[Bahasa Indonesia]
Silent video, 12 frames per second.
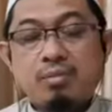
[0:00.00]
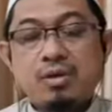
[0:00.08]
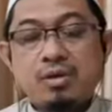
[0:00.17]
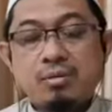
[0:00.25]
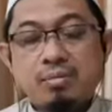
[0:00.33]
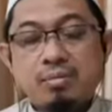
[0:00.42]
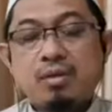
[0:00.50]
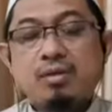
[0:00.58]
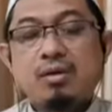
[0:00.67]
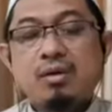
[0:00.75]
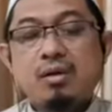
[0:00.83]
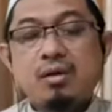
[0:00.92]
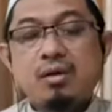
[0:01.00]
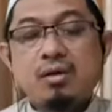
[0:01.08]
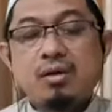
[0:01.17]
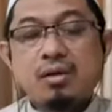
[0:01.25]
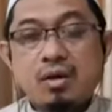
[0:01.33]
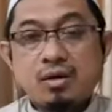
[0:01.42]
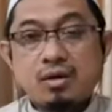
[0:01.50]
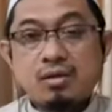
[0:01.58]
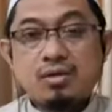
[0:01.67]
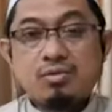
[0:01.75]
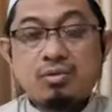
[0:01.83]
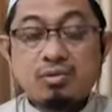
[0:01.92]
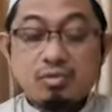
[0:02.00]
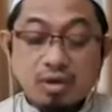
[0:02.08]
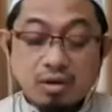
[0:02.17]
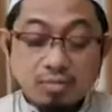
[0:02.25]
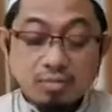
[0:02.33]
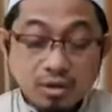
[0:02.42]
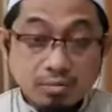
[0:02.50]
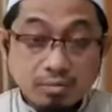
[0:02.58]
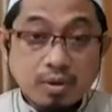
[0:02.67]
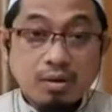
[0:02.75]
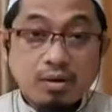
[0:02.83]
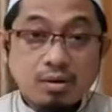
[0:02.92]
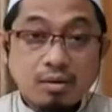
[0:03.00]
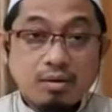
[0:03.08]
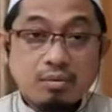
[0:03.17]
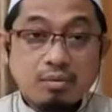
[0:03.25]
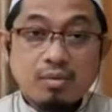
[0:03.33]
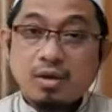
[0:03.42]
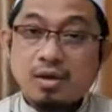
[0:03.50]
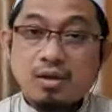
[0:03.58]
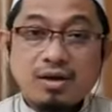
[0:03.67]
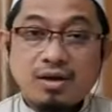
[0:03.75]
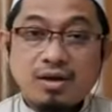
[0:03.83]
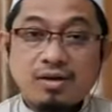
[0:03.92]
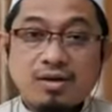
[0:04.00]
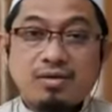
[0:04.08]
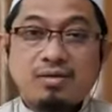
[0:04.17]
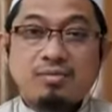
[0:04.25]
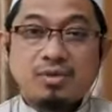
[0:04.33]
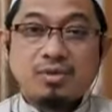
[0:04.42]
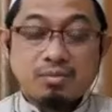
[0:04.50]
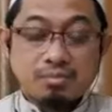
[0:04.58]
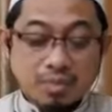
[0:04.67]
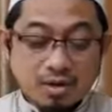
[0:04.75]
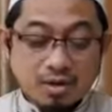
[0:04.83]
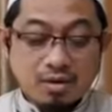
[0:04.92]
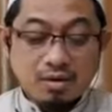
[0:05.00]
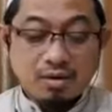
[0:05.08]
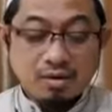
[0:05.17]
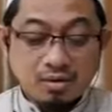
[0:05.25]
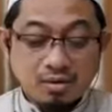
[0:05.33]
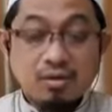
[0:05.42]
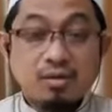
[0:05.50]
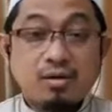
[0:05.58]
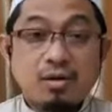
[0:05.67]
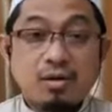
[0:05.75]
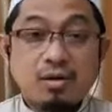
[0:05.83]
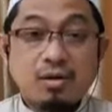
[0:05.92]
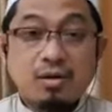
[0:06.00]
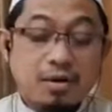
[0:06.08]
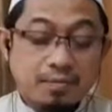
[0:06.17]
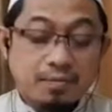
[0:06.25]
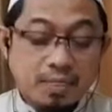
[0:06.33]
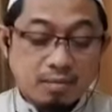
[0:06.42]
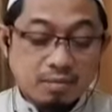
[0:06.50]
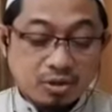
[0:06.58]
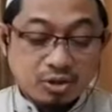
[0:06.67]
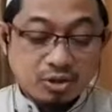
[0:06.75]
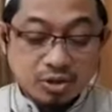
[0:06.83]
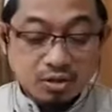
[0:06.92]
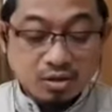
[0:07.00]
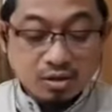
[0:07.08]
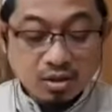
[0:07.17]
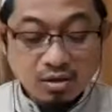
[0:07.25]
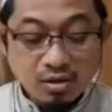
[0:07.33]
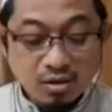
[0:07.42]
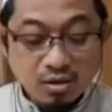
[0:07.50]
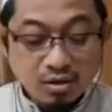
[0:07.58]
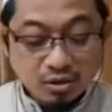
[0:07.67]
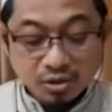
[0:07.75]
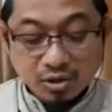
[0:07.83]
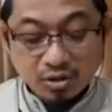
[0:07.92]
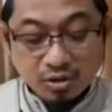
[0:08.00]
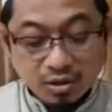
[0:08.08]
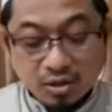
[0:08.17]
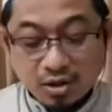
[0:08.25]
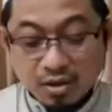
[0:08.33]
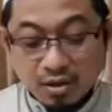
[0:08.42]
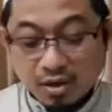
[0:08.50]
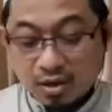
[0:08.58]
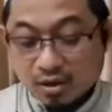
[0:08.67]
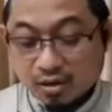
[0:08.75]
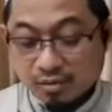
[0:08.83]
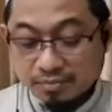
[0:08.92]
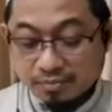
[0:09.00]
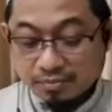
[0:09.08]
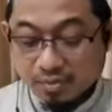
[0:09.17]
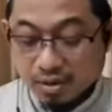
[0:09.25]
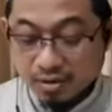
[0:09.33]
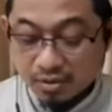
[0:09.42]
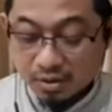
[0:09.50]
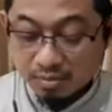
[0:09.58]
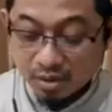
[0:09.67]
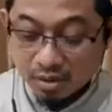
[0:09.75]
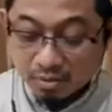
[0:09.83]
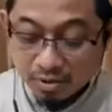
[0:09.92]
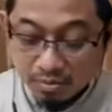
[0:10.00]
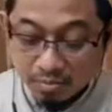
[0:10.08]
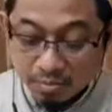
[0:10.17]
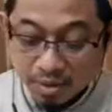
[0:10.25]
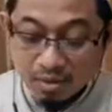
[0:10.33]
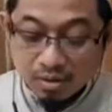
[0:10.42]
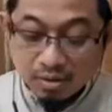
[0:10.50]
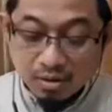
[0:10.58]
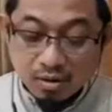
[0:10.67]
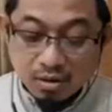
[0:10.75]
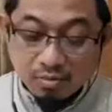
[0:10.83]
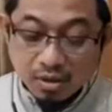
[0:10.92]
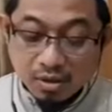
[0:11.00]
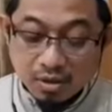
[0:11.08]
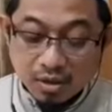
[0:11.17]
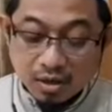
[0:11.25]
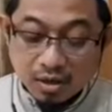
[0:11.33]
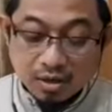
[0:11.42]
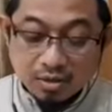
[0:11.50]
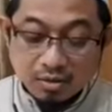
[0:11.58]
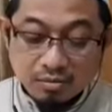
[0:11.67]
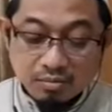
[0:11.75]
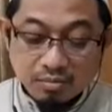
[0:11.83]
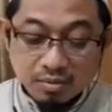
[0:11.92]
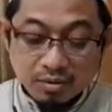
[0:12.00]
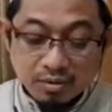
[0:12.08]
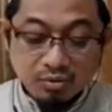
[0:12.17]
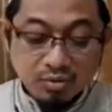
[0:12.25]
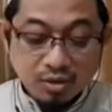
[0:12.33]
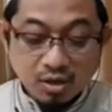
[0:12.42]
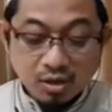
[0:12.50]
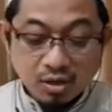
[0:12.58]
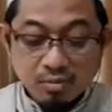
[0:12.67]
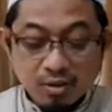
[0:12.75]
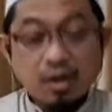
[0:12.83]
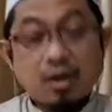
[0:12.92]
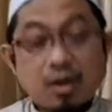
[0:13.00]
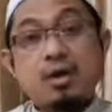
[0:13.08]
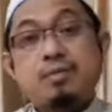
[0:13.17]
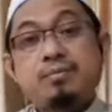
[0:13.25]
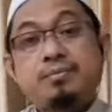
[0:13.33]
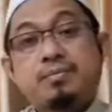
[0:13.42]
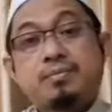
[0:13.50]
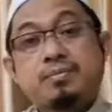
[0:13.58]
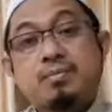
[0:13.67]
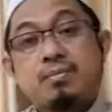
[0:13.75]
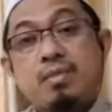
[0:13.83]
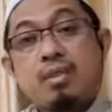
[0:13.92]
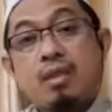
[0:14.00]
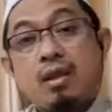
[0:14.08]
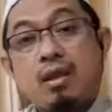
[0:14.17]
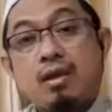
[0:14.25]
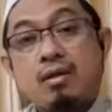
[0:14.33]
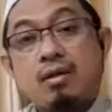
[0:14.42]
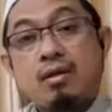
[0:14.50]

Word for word: menyimpang, dan sesuatu yang menyimpal, maka dia akan menyimpal ke neraka. Man syadza ilan nar. Barang siapa yang menyimpang, maka dia akan masuk ke dalam neraka. Ya.